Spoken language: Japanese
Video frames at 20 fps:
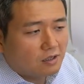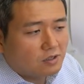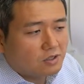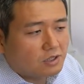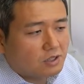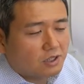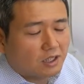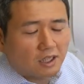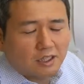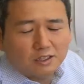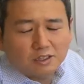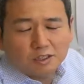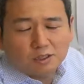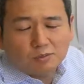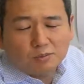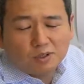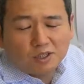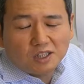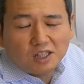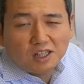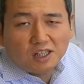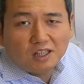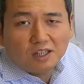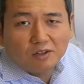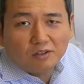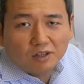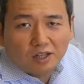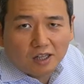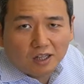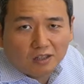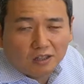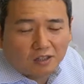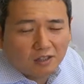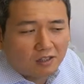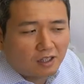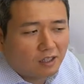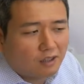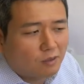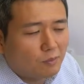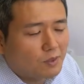時間潰れねえんだよねって
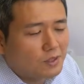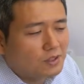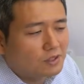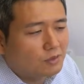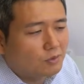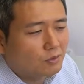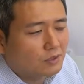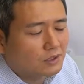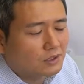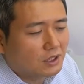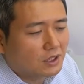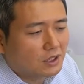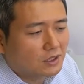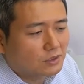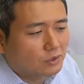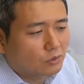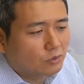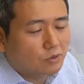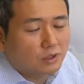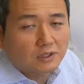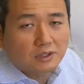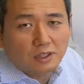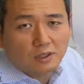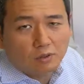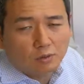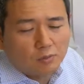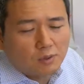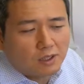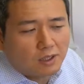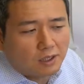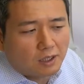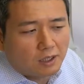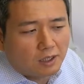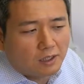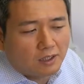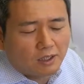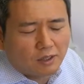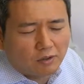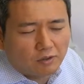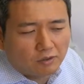だって別に俺さ外でさ飲みに行けな
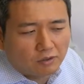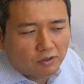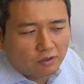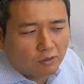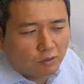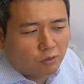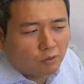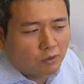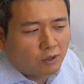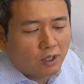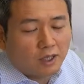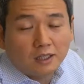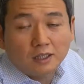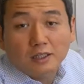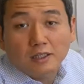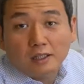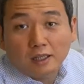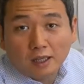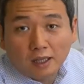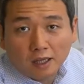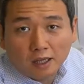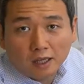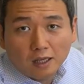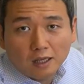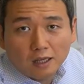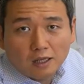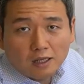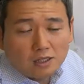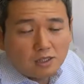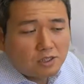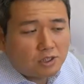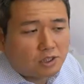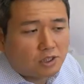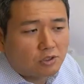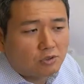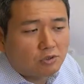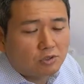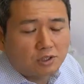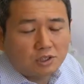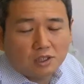いんだよってこの中にいて自
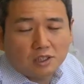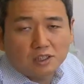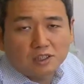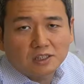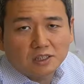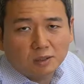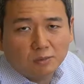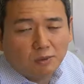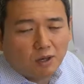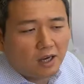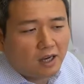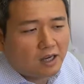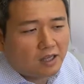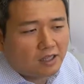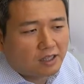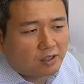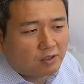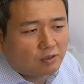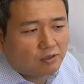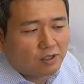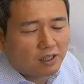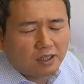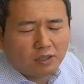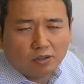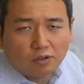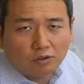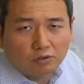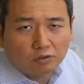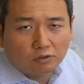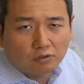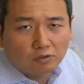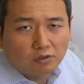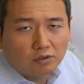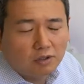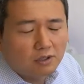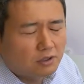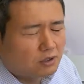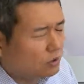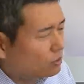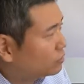由にしていいっつっても飽きるんだけど
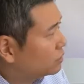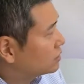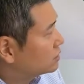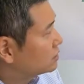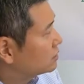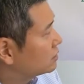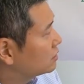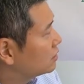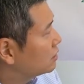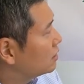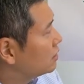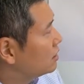そうです